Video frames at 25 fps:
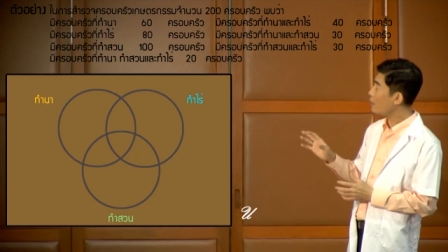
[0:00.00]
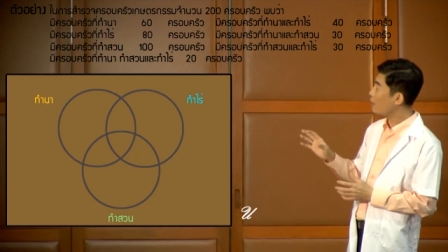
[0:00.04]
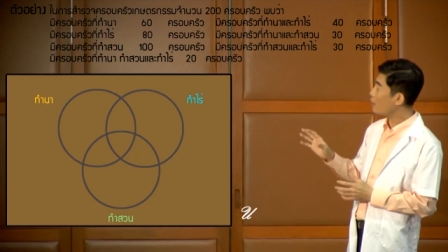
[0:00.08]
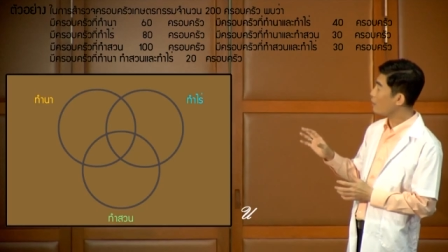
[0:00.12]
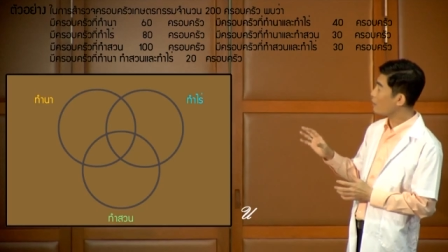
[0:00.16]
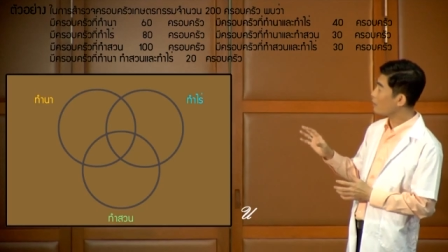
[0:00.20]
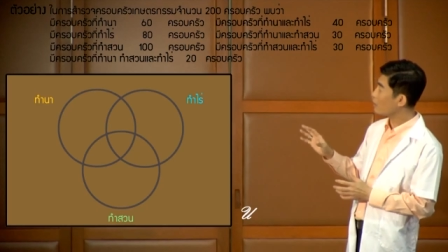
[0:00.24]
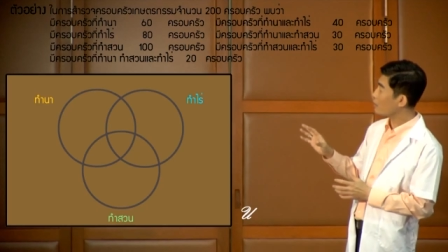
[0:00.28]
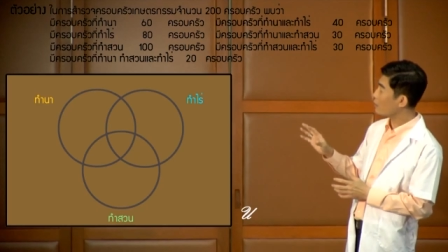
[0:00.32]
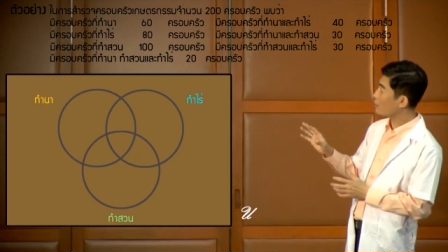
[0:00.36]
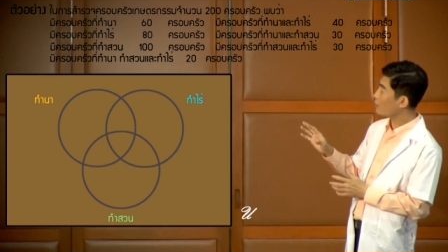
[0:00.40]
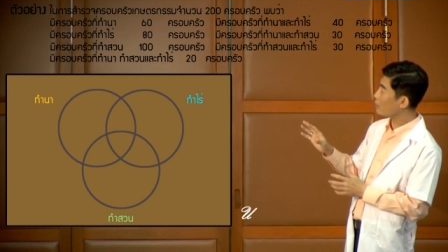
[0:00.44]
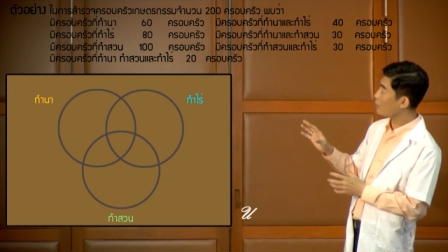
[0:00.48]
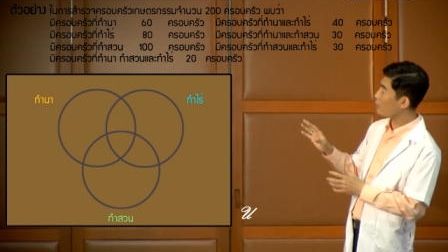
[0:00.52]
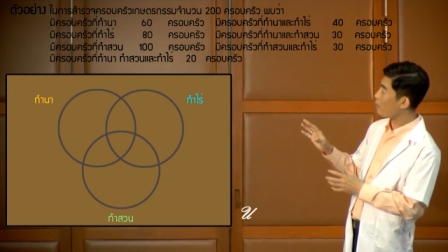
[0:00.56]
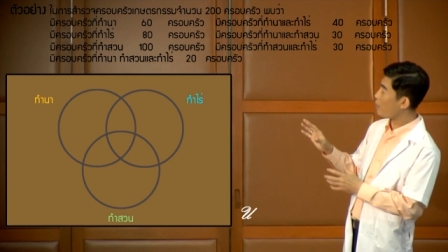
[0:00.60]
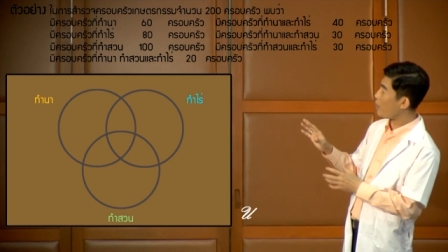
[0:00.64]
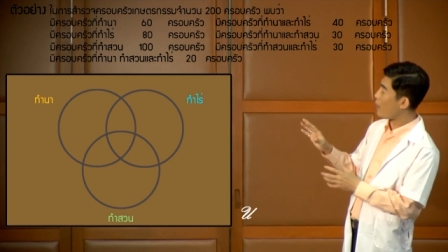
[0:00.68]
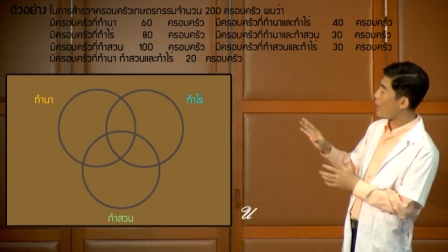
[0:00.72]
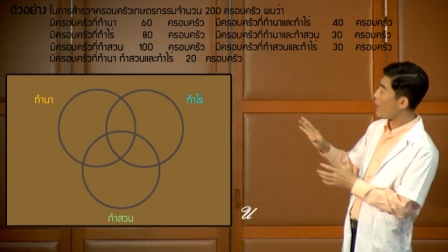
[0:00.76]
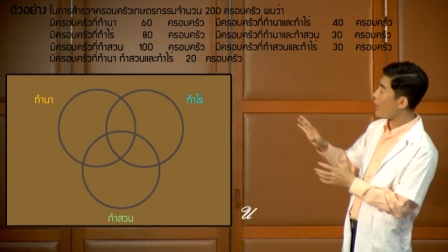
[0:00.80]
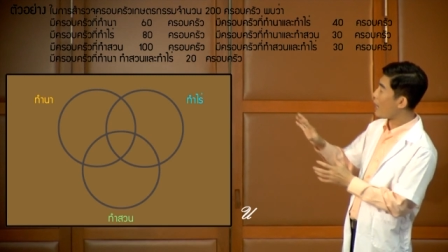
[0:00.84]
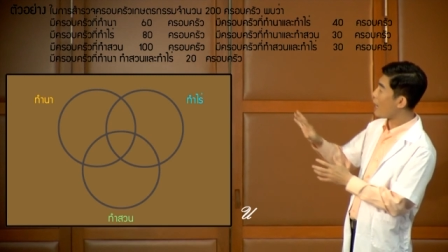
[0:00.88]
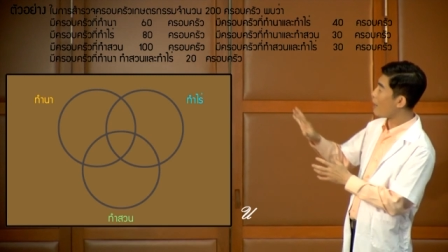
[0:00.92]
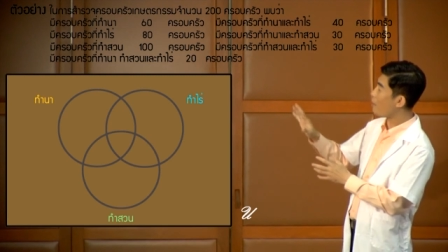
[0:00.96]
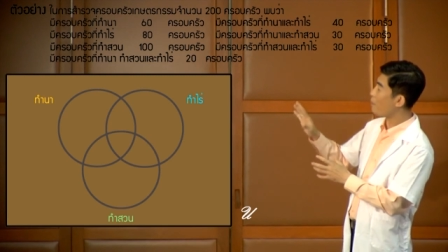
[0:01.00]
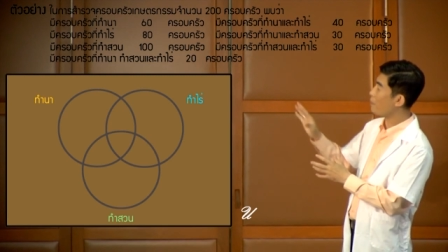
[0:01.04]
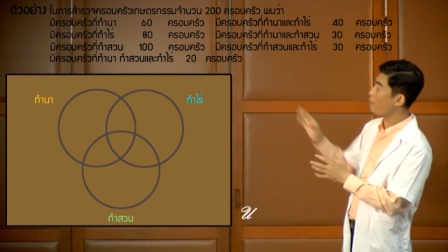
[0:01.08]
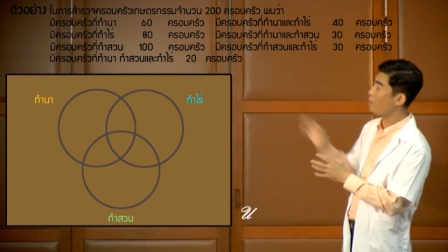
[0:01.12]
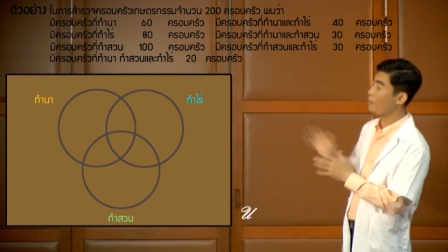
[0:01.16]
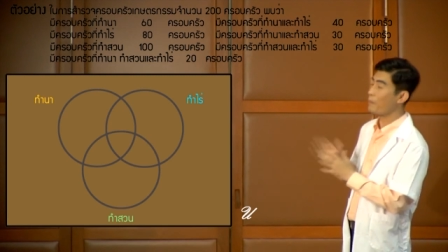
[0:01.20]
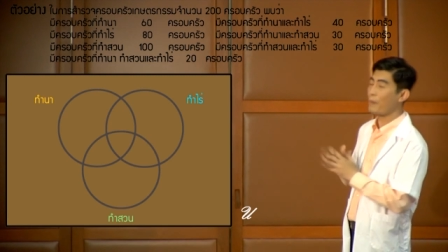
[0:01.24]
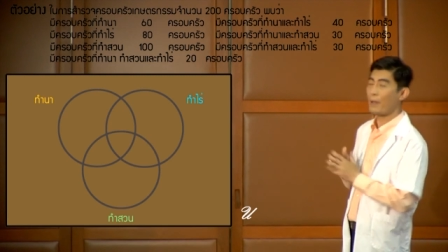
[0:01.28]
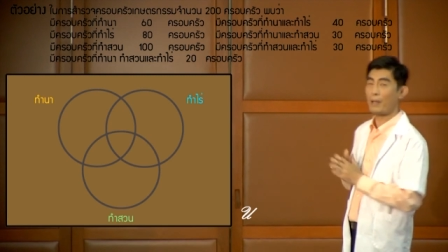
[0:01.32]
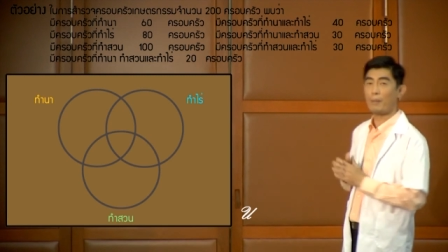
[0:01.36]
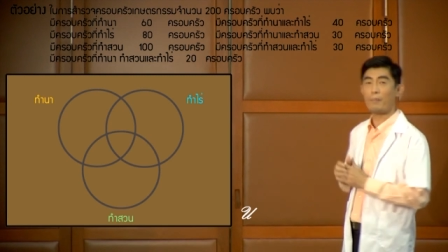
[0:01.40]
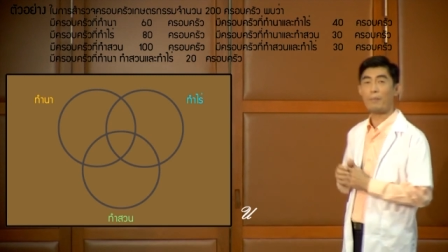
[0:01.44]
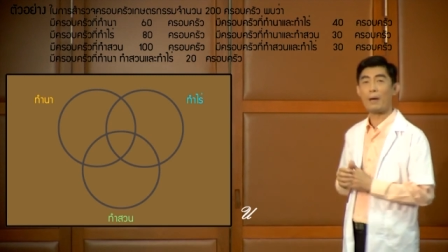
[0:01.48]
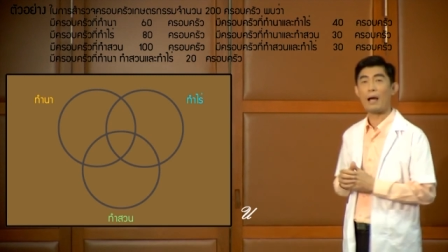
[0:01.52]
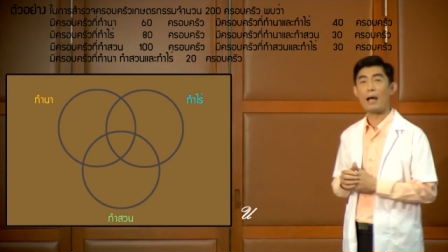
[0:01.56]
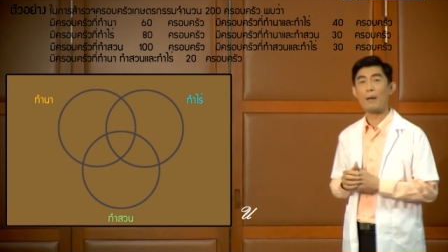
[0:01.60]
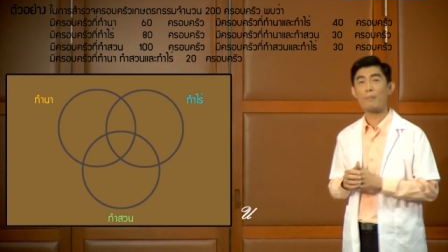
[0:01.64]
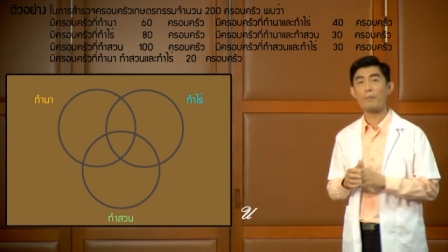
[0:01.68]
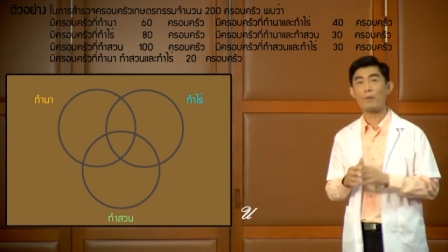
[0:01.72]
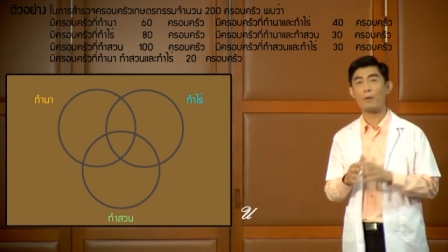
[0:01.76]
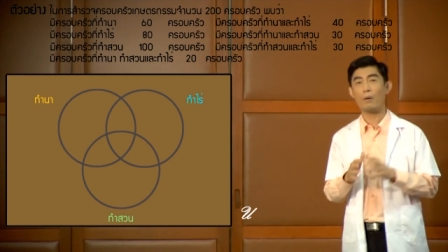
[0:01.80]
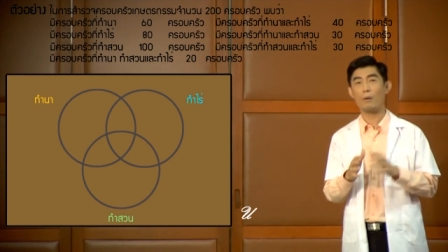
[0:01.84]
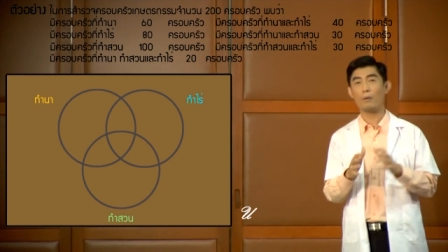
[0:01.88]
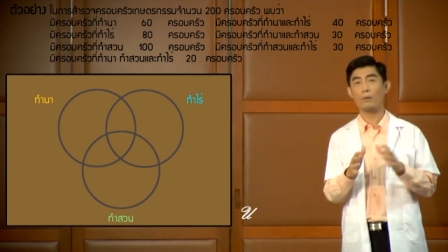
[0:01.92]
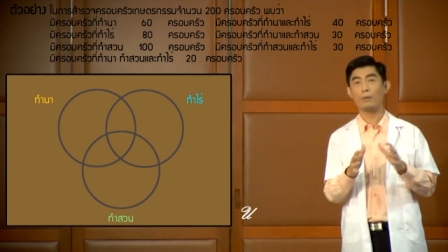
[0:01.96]
ยๆเออภาพแผน
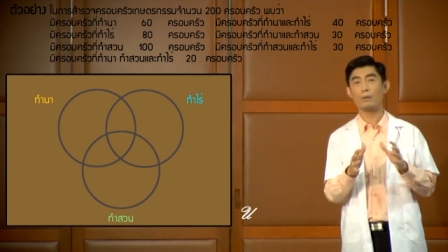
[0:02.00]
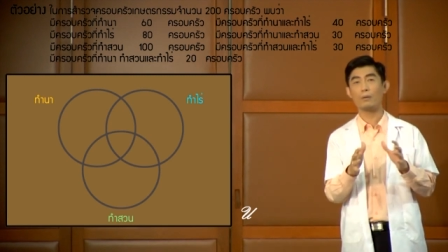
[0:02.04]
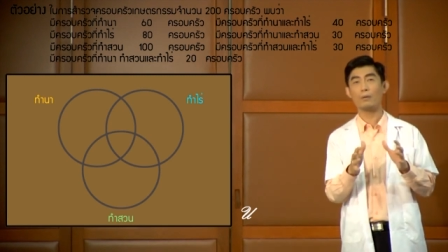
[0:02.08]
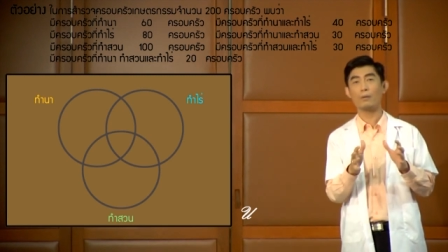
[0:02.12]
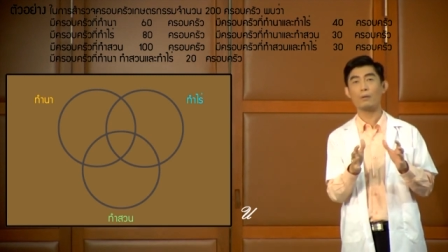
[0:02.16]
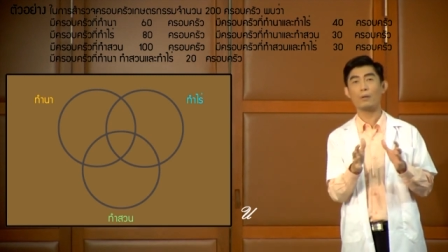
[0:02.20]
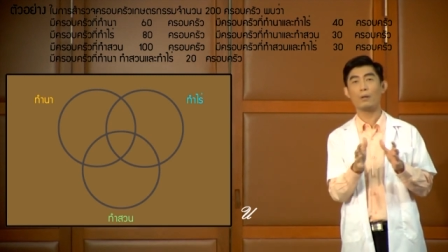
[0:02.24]
ภาพของ